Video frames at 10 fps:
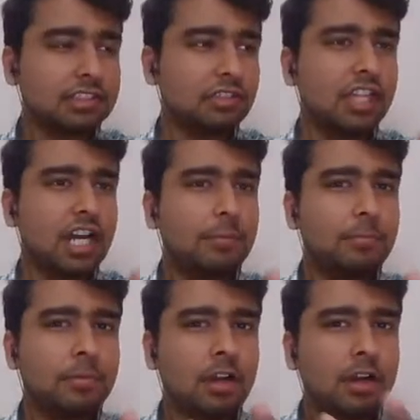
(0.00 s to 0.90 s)
सकता हूँ कि
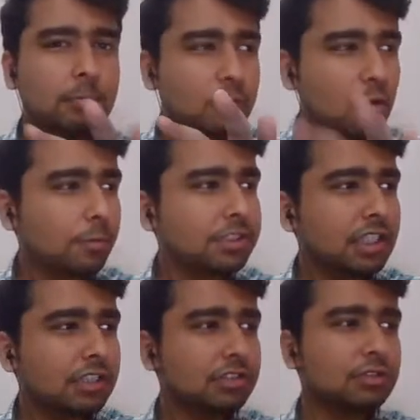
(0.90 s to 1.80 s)
आप प्रॉमिस
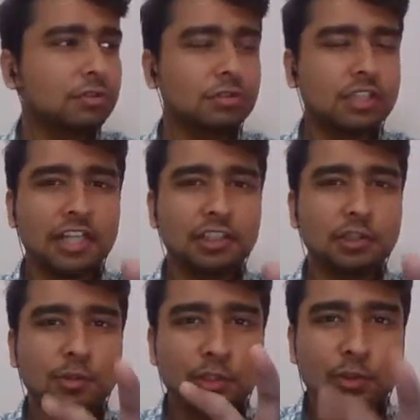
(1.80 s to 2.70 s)
करते हो
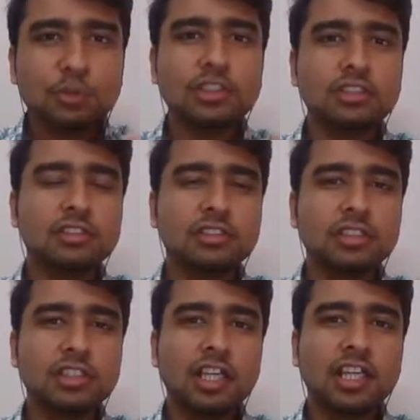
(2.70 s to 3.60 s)
दैट यू विल डू दिस
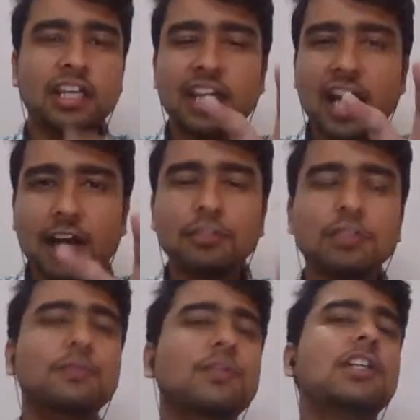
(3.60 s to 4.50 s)
कैन आई हैव
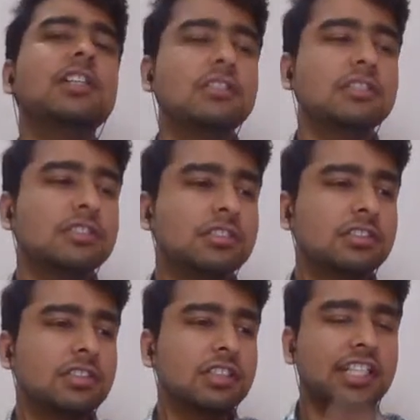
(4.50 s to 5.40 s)
योर वर्ड
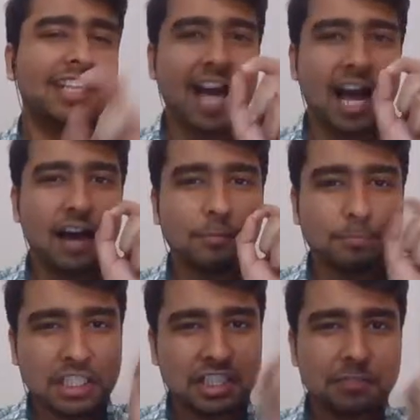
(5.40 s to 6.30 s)
कैन आई हैव अ
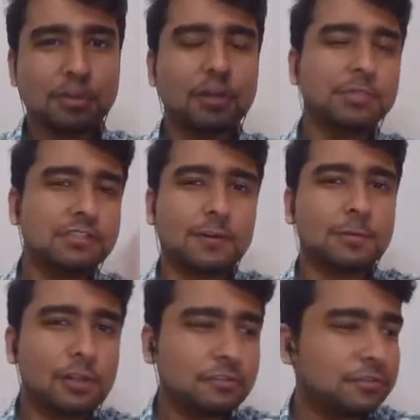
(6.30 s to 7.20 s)
पिंकी प्रॉमिस
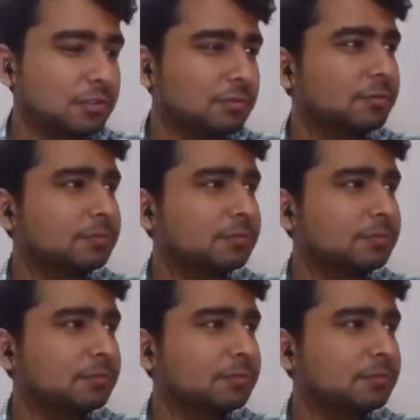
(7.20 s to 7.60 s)
फ्रॉम ऑल ऑफ यू